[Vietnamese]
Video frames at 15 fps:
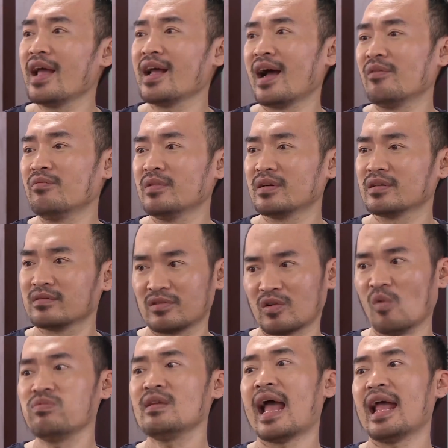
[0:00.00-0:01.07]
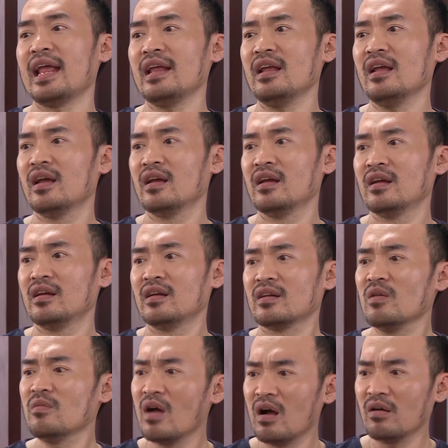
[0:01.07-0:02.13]
kê không cũng vậy
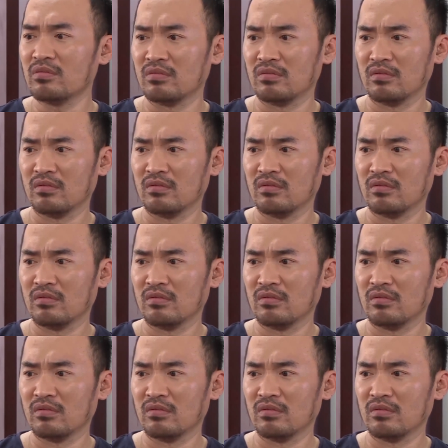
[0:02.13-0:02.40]
đúng ờ, không